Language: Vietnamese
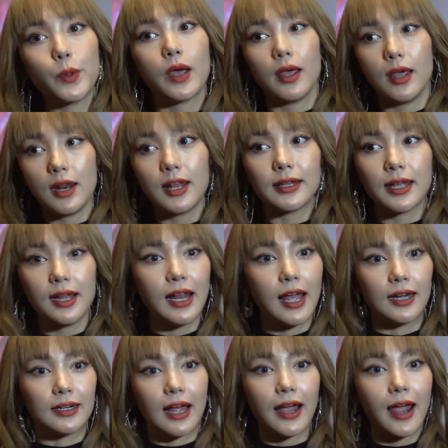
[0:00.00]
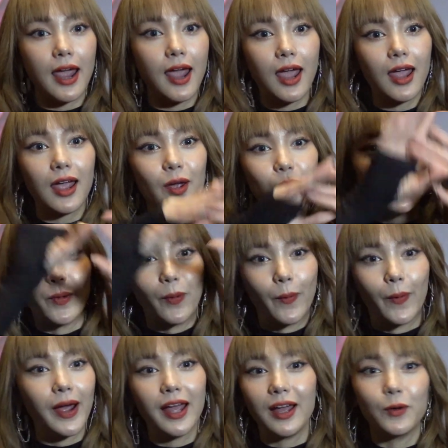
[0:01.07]
thoát ế là thấy là hằng đã khá
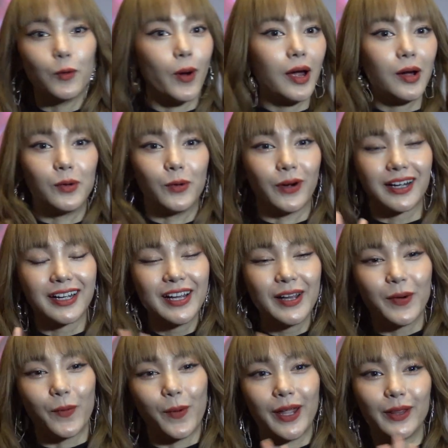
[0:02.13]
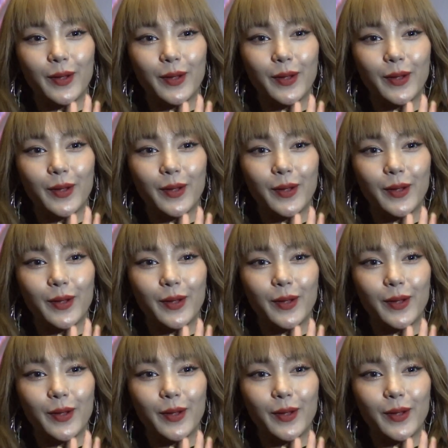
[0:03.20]
wow, wow. hoàn yeah.